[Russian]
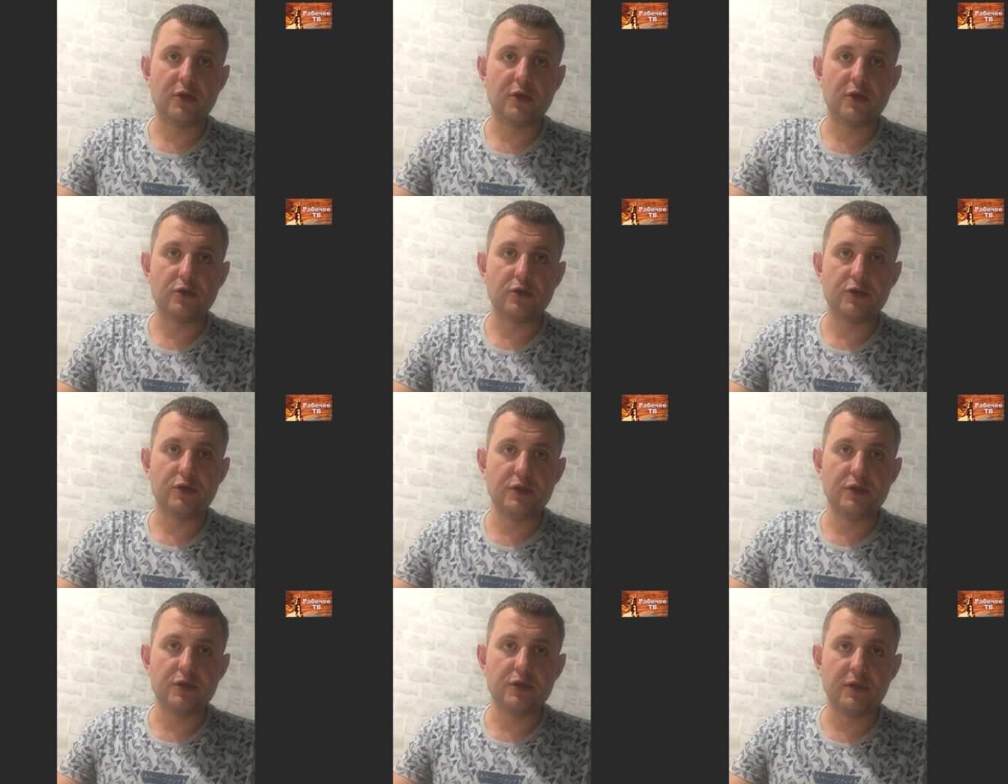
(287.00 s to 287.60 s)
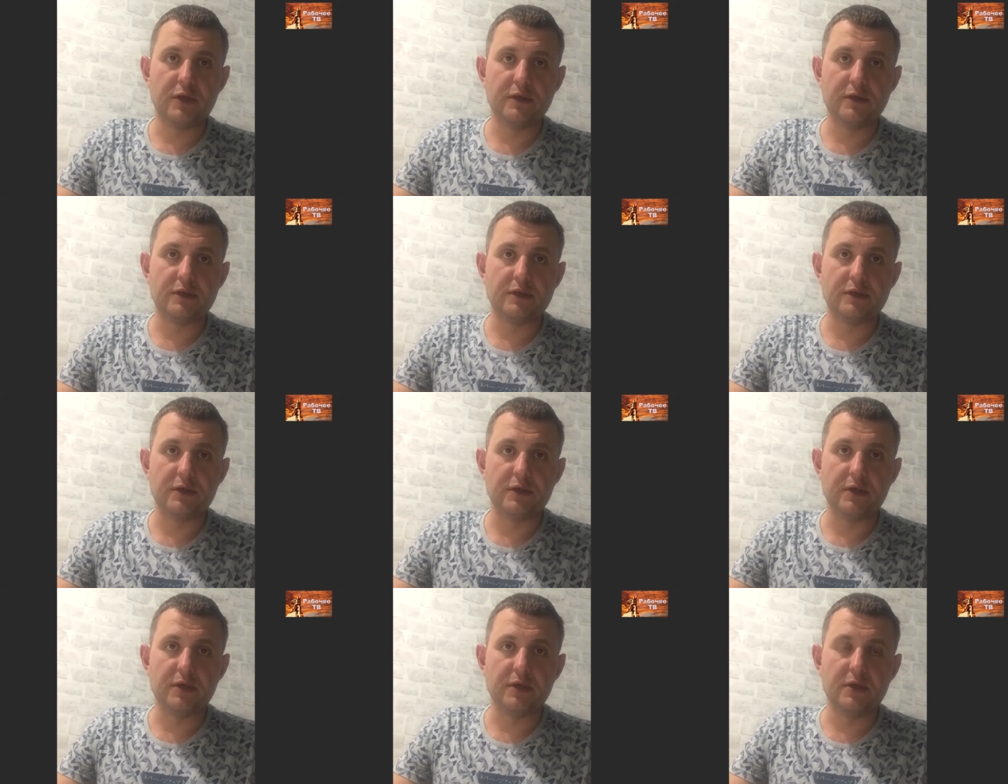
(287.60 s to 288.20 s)
большой
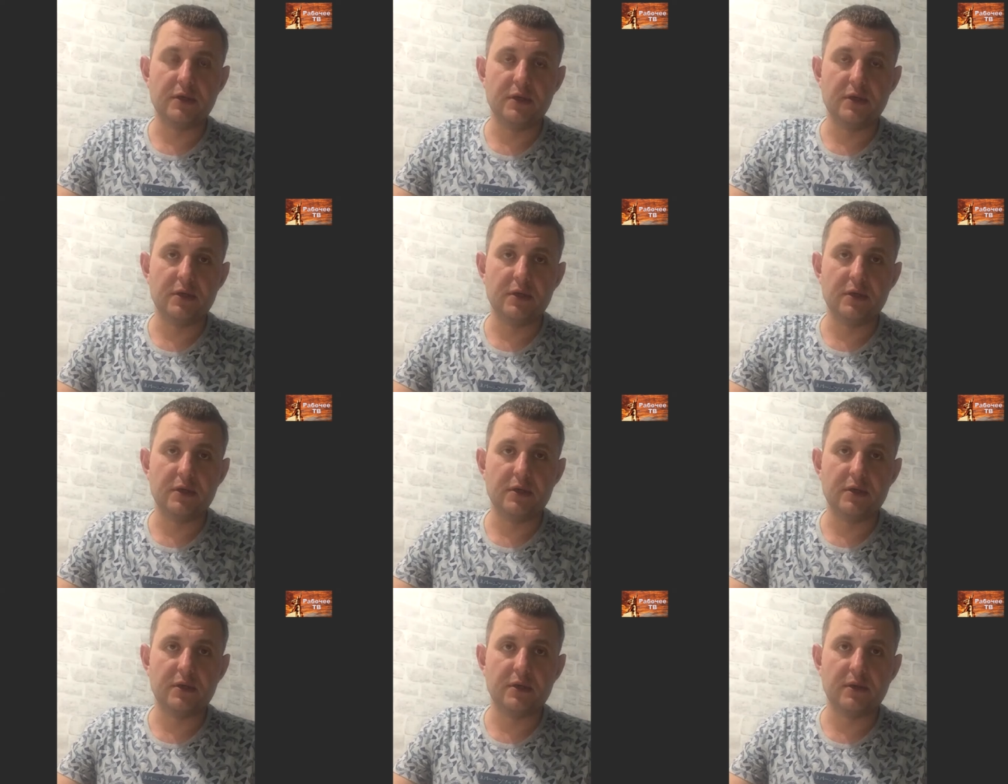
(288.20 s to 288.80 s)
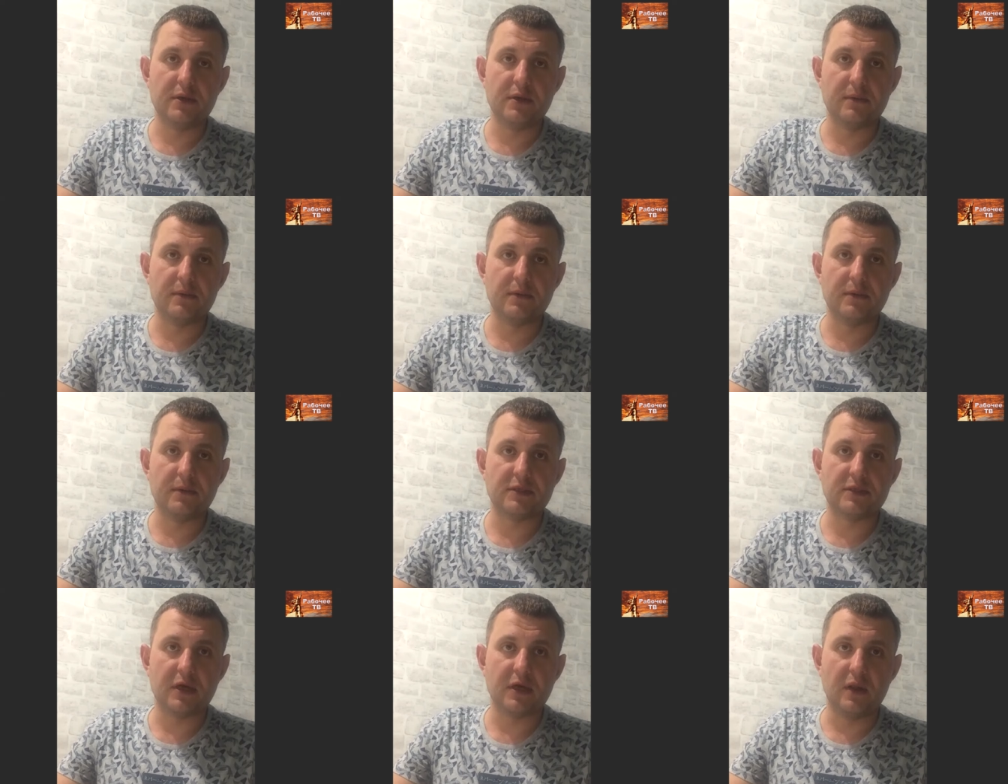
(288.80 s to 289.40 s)
численности
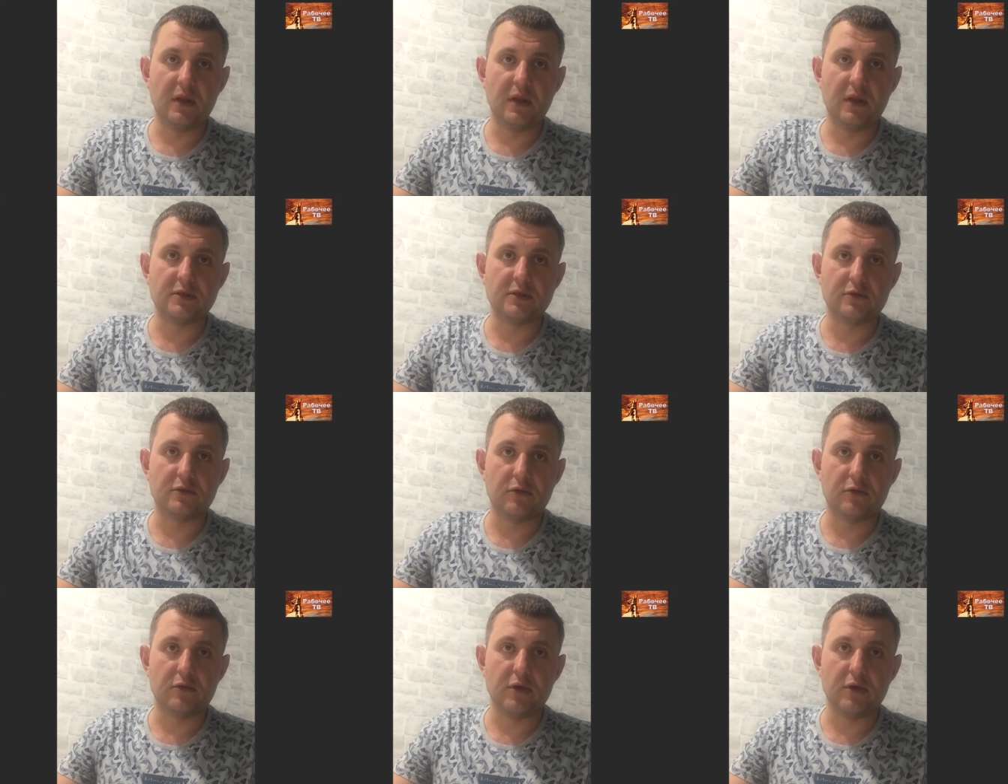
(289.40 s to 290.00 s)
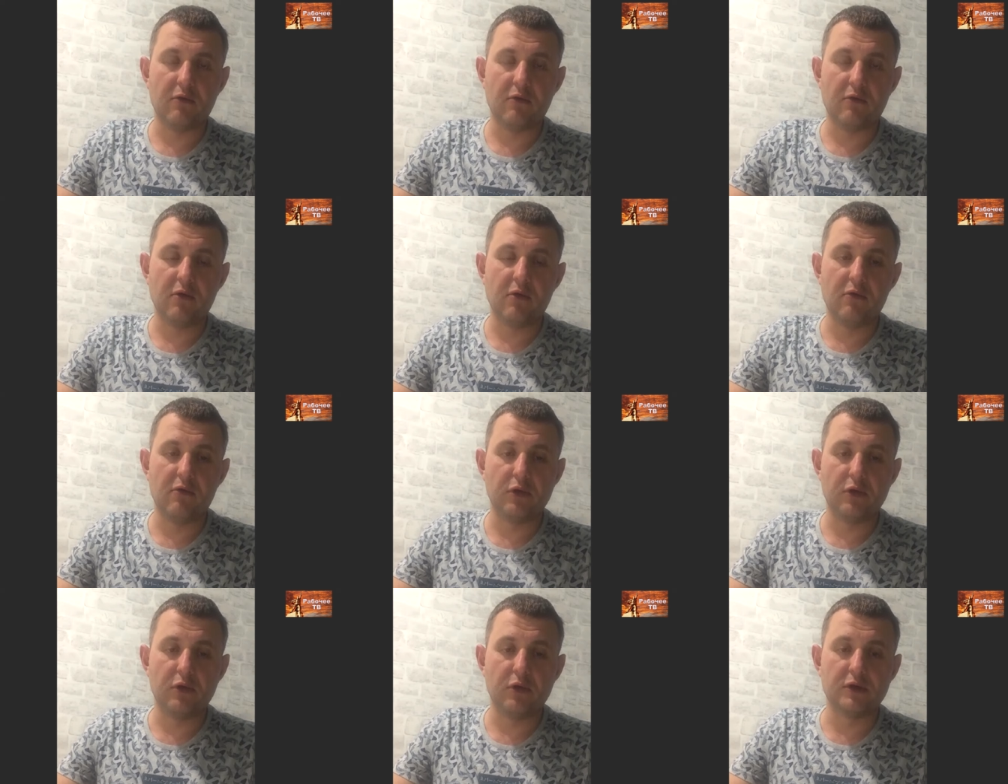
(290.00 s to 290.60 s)
и, согласно
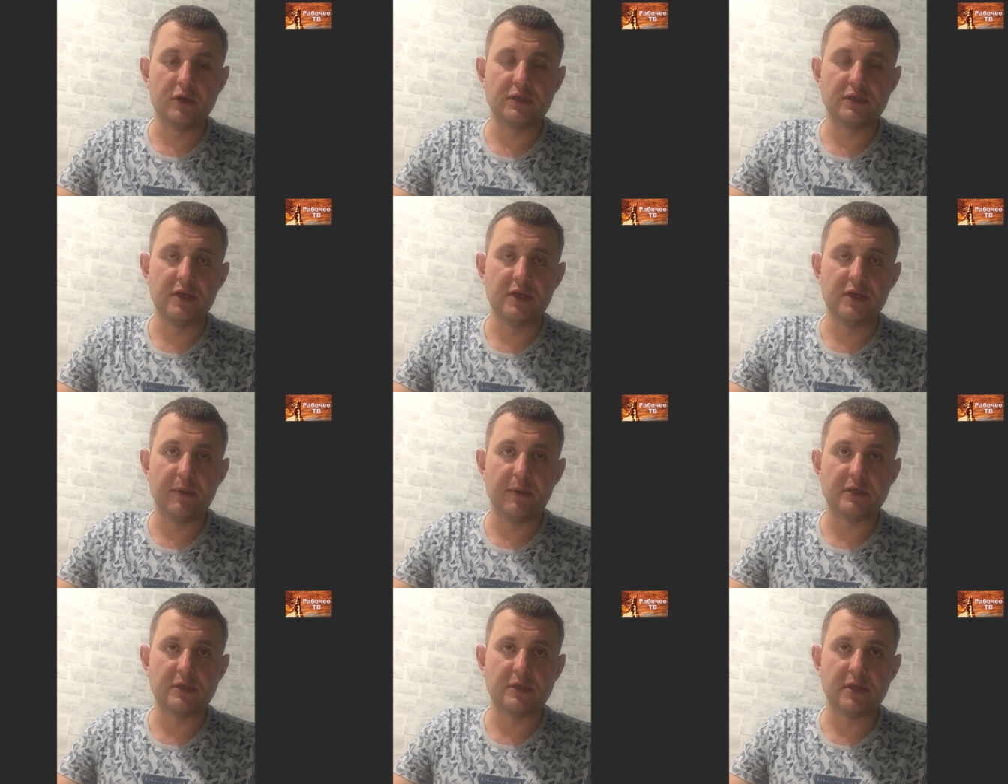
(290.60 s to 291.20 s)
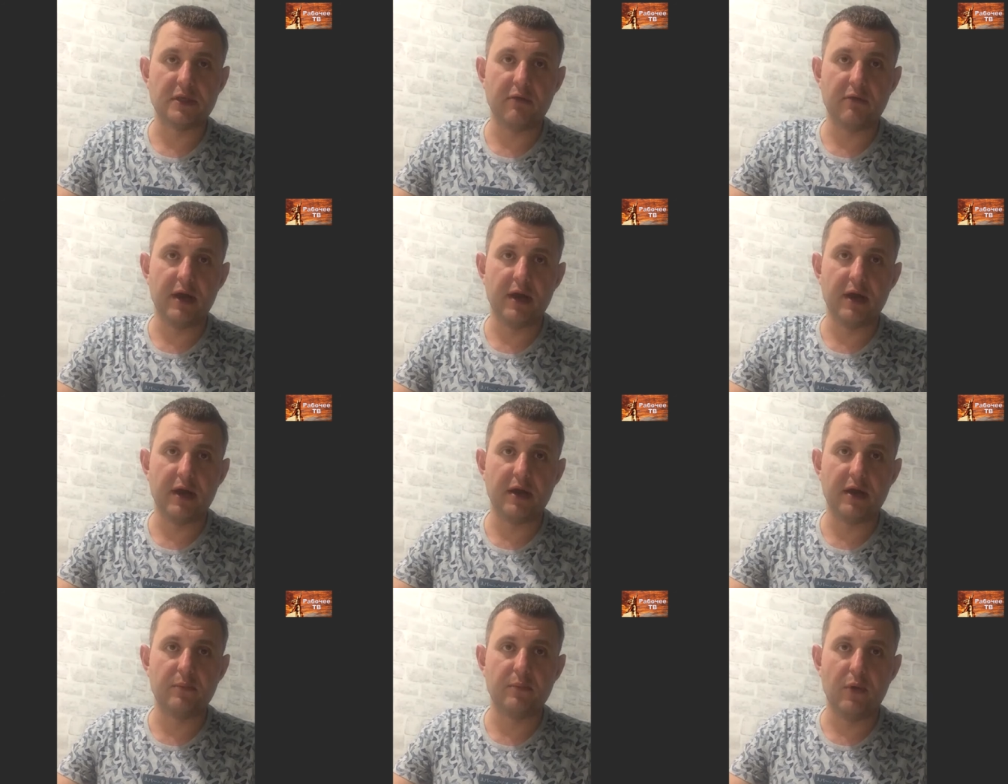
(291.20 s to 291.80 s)
Трудового кодекса, не
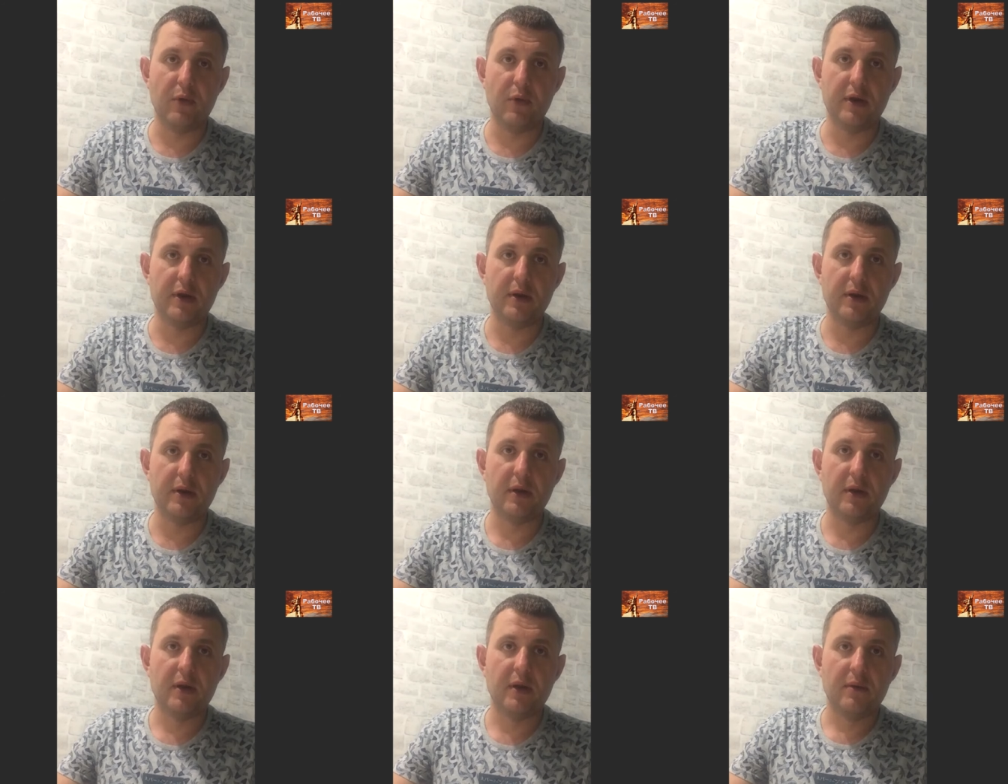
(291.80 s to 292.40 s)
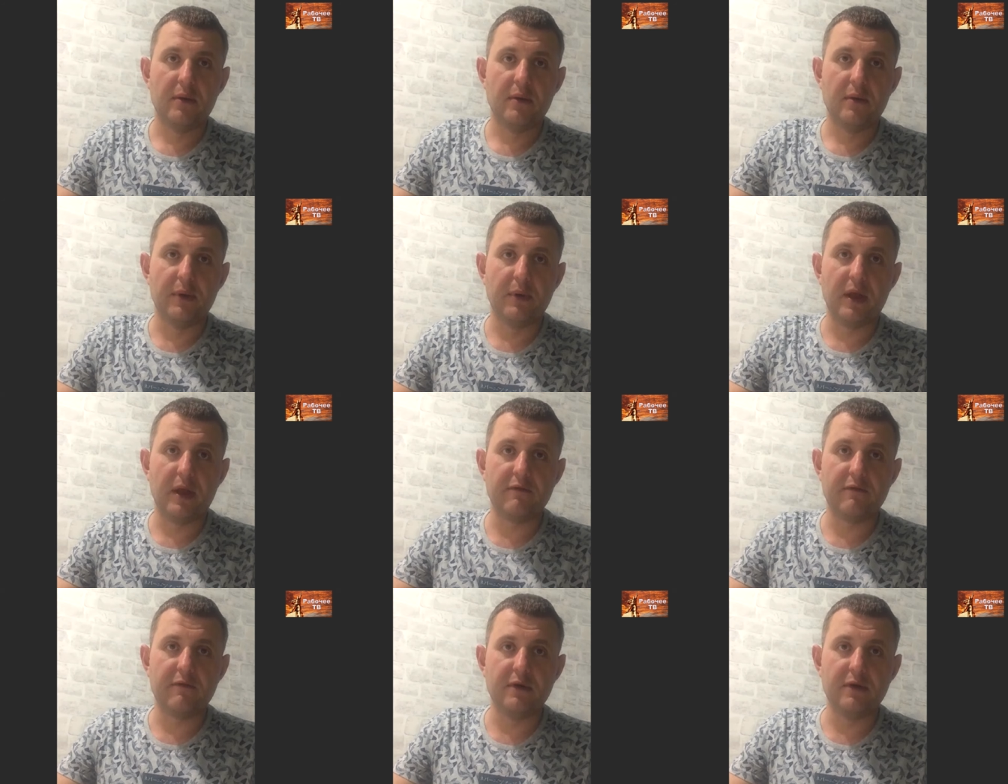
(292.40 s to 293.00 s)
представляет более
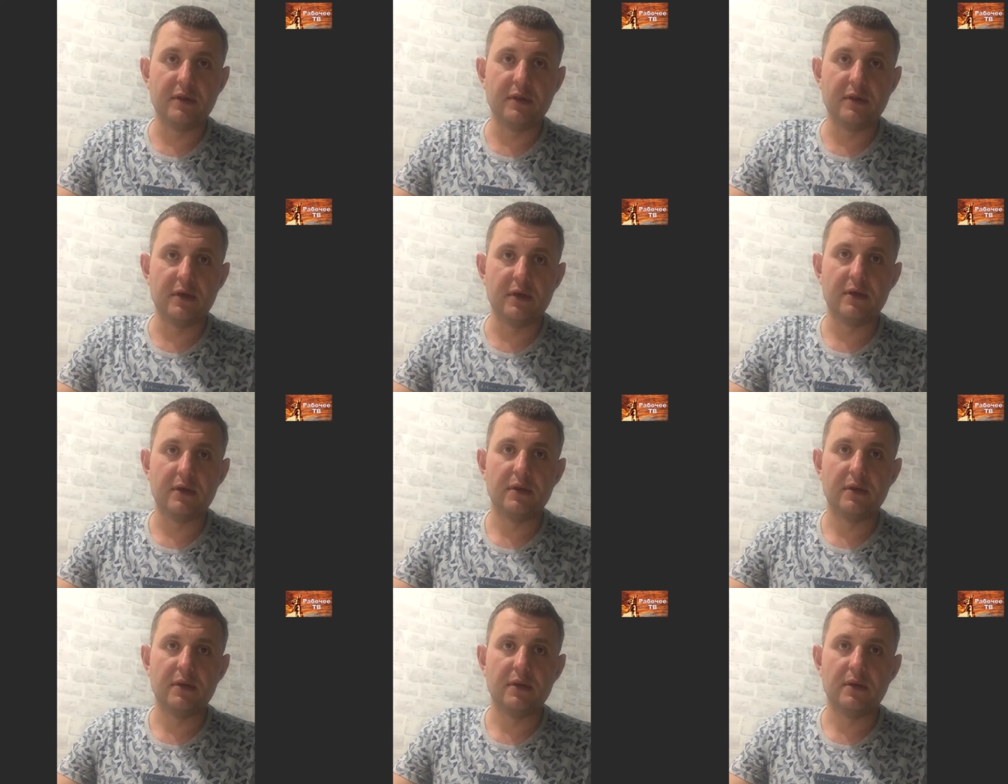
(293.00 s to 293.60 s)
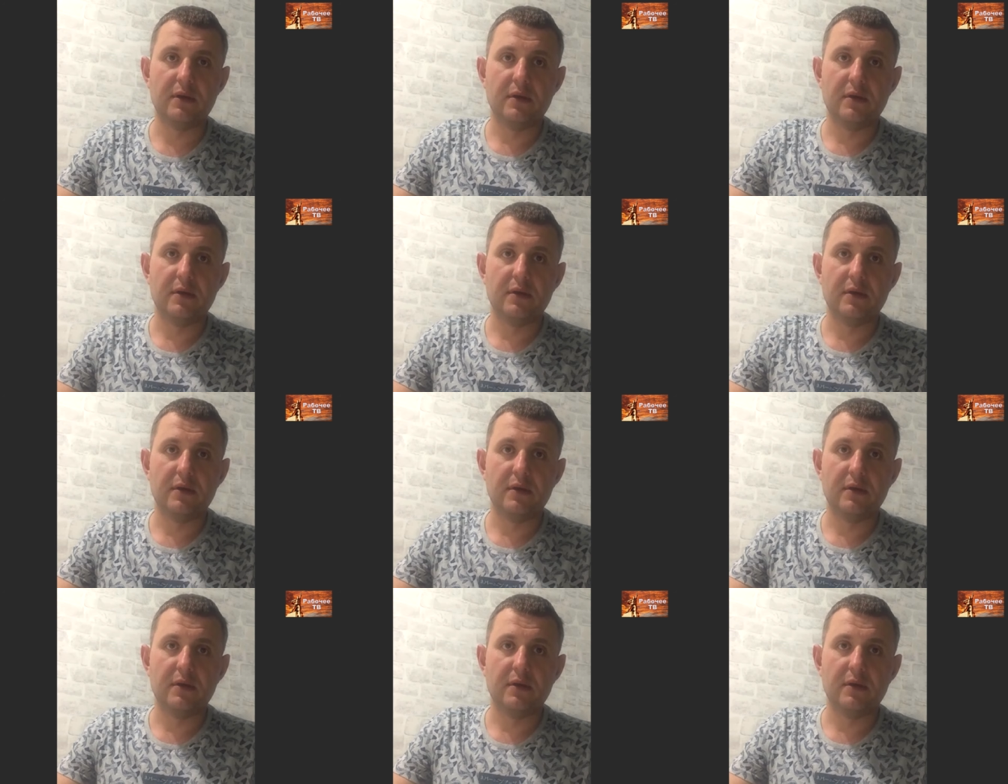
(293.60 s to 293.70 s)
половины